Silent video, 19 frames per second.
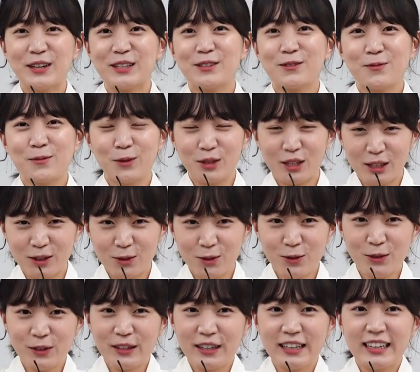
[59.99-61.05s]
반응보다도
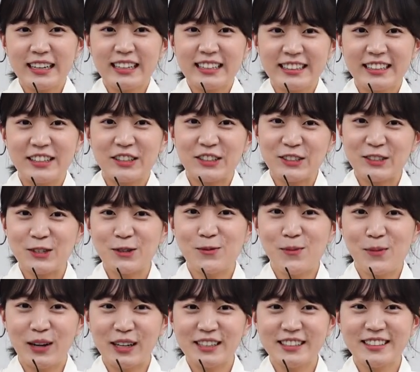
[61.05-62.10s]
네,
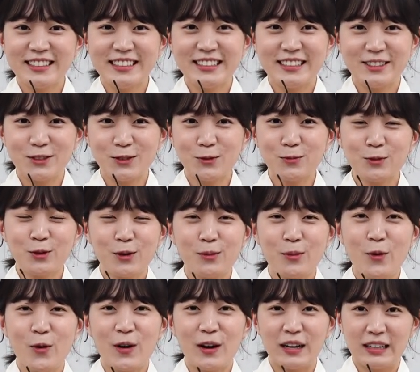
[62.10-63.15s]
그런 반응이 좀 더
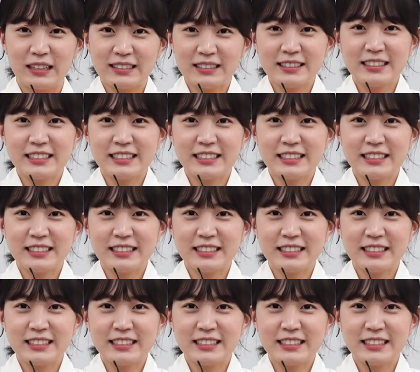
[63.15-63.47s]
뭔가